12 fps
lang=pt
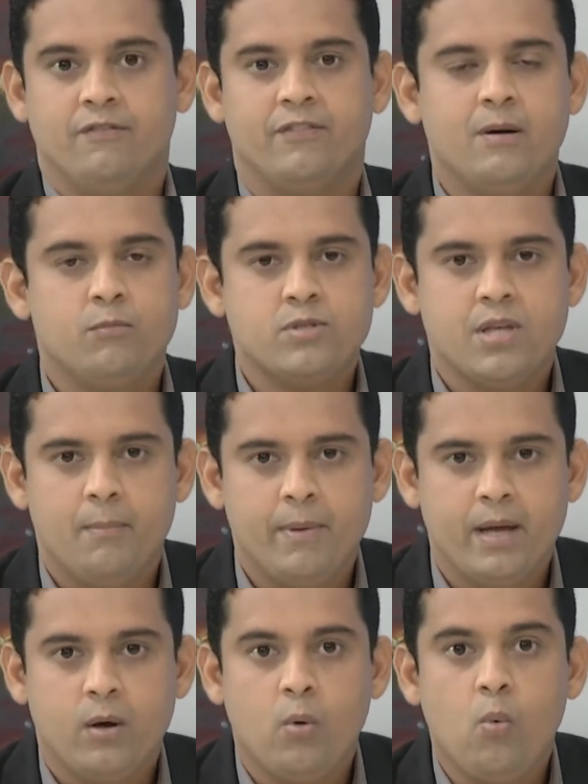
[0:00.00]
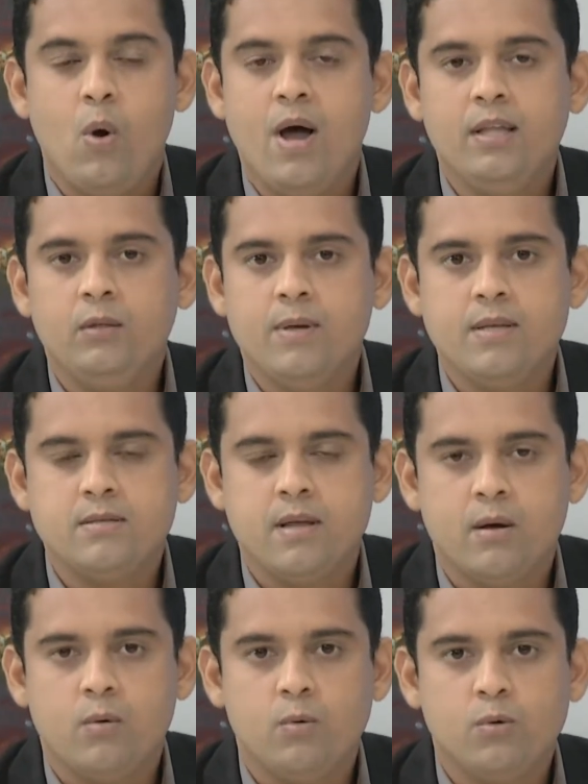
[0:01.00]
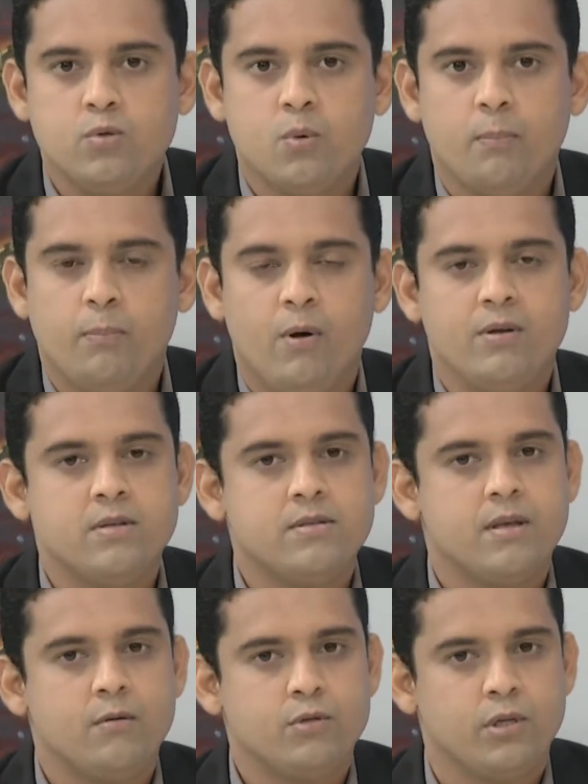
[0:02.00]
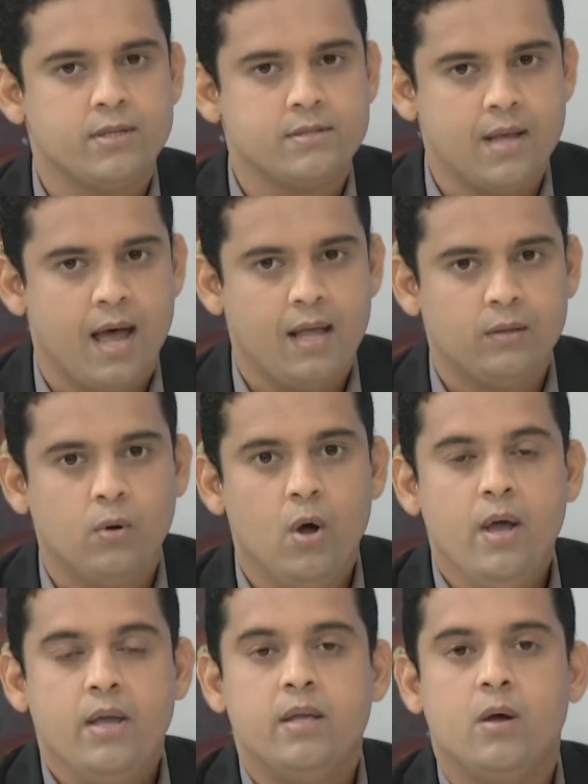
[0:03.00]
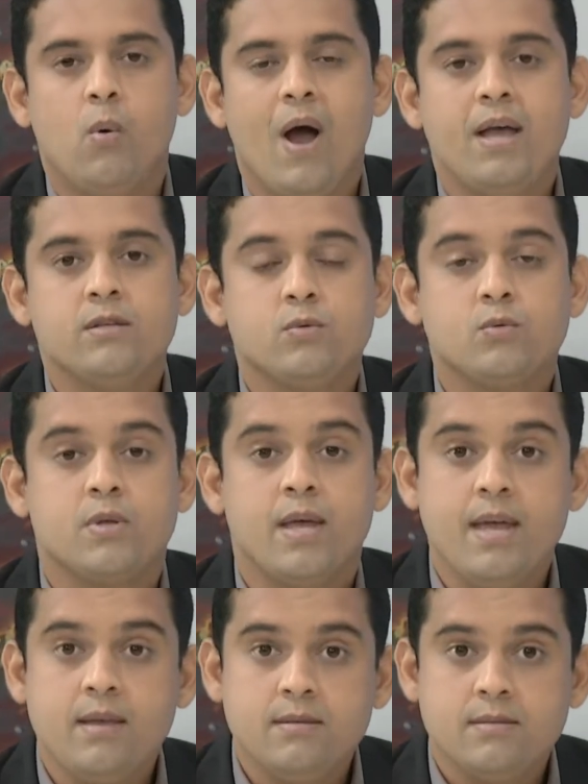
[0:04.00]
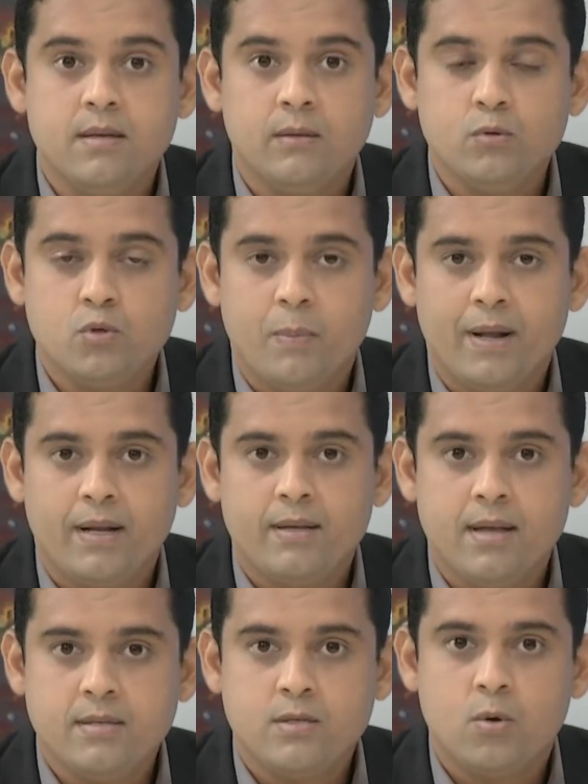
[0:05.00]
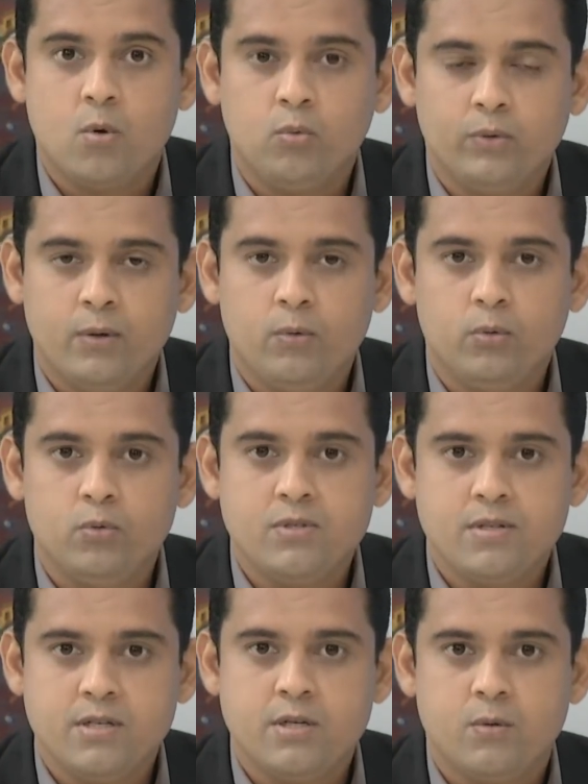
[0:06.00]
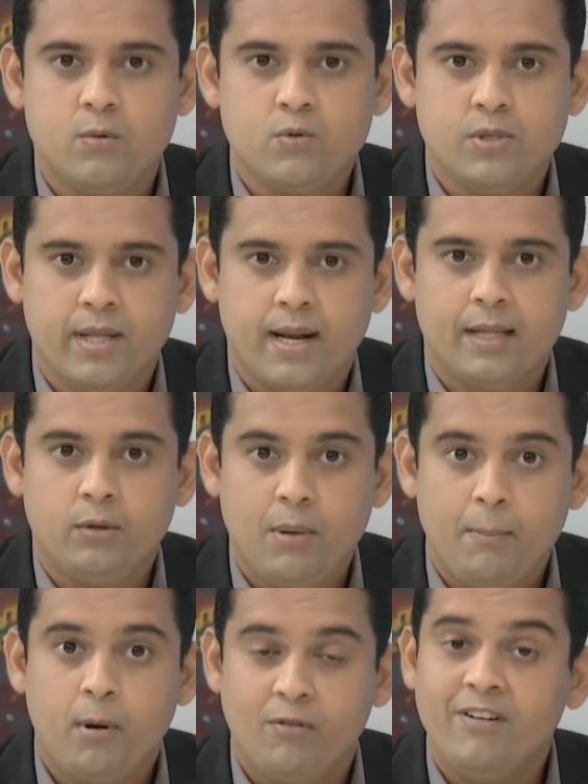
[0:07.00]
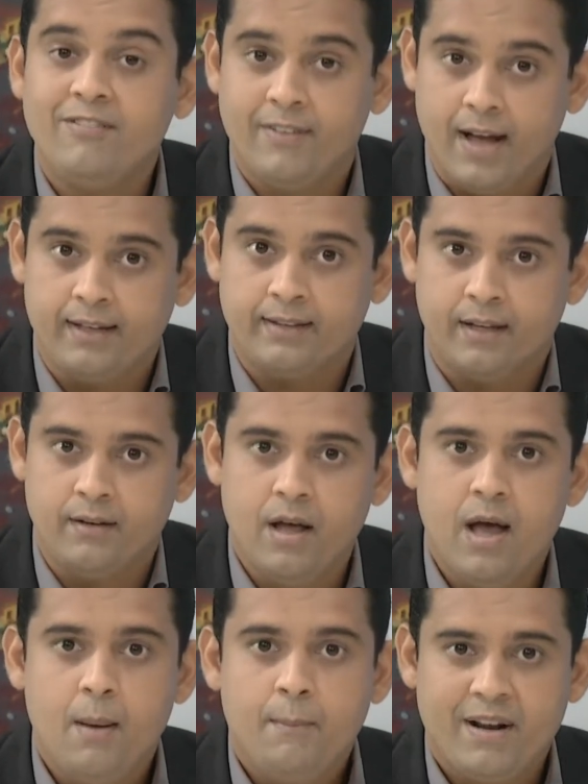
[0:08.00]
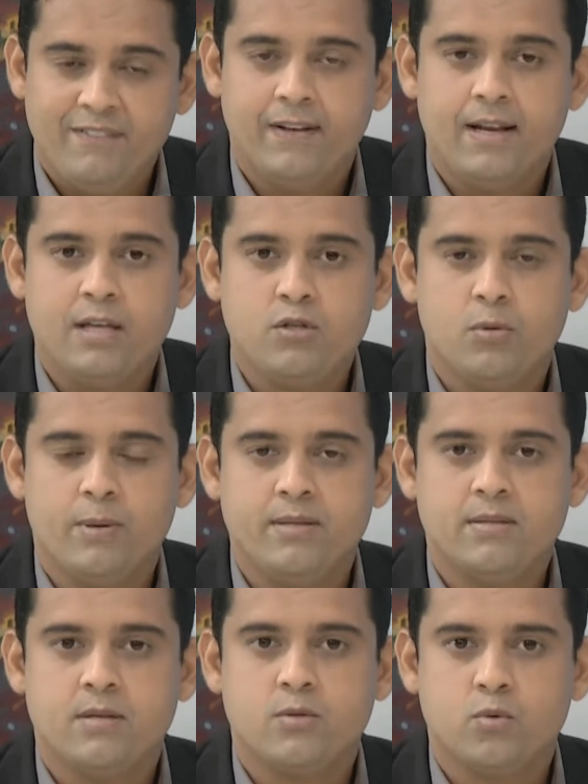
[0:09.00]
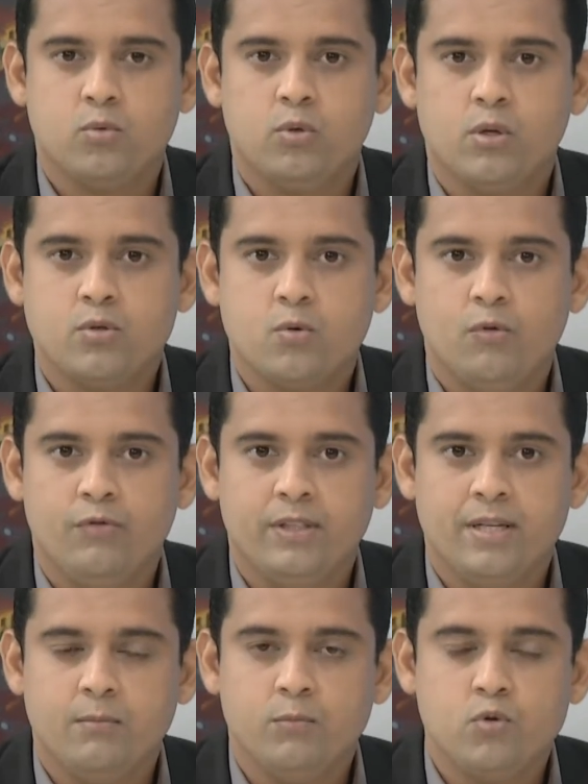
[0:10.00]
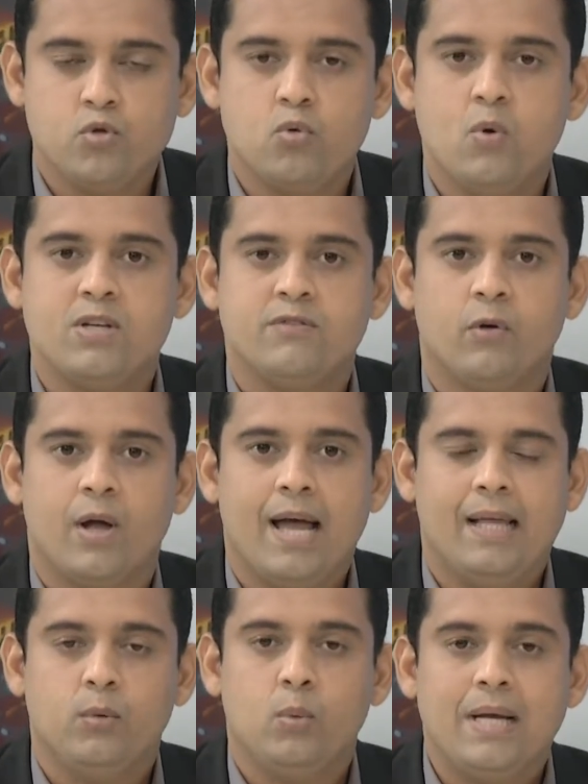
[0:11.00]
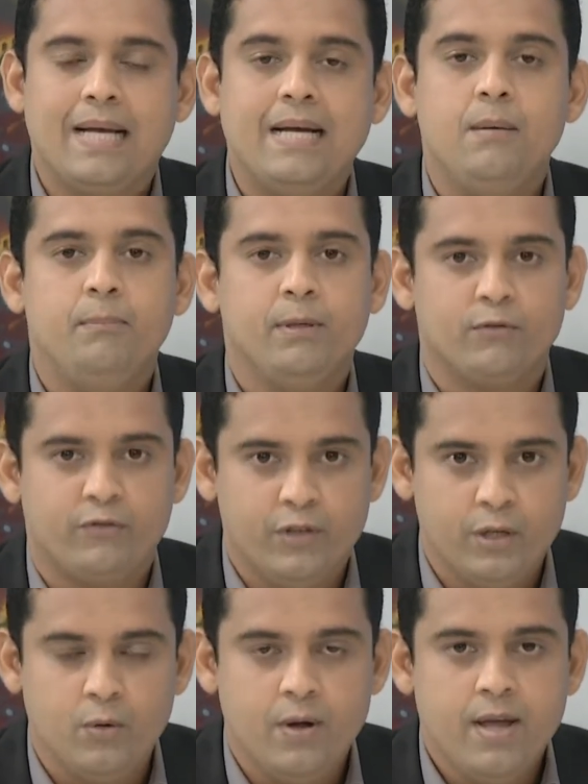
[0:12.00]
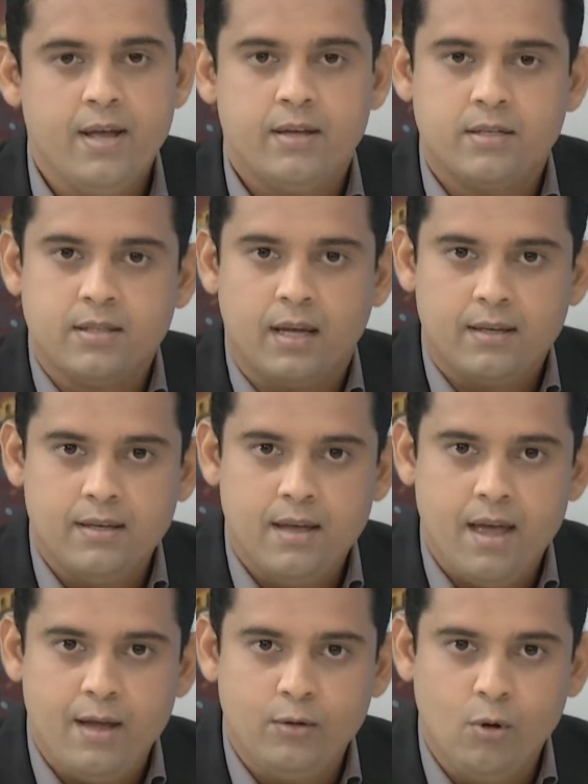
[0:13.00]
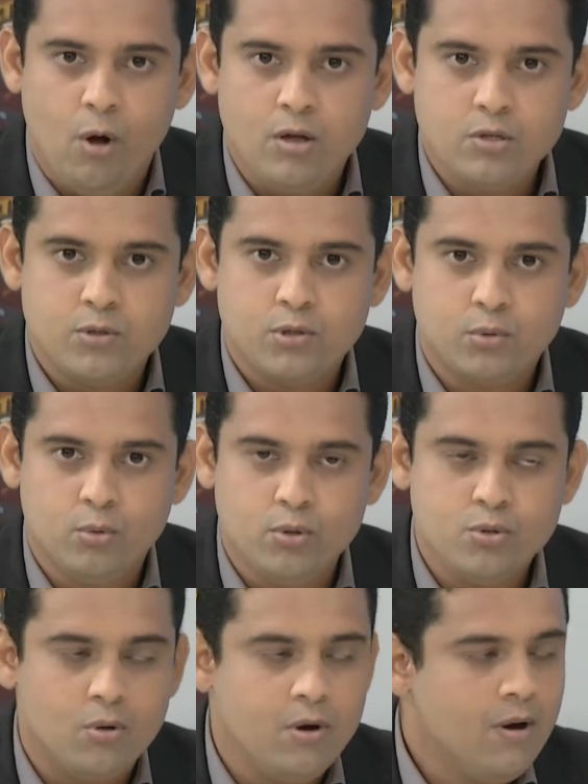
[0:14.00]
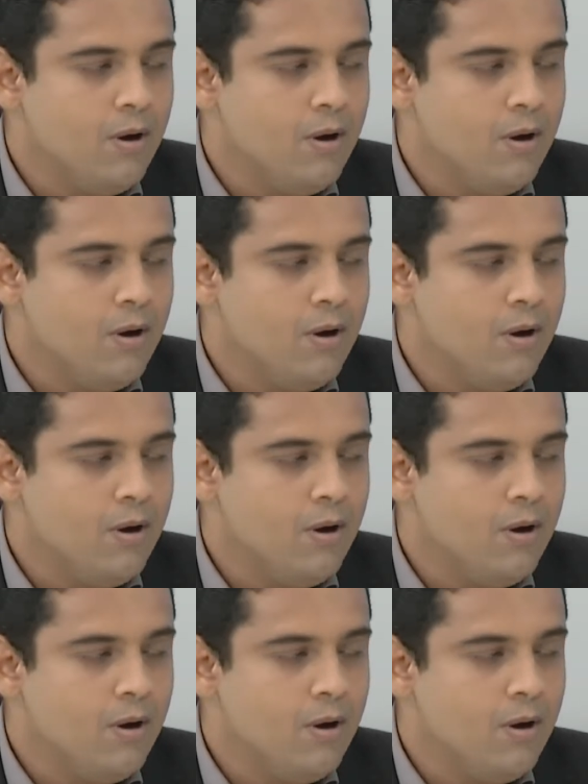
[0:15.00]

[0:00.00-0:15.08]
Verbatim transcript: Vamos saber quando esse recurso pode ser utilizado e quais os requisitos para que esse conteúdo seja considerado uma prova válida. Para falar sobre esse assunto, nós convidamos o advogado Campelo Filho, que está aqui em nosso estúdio.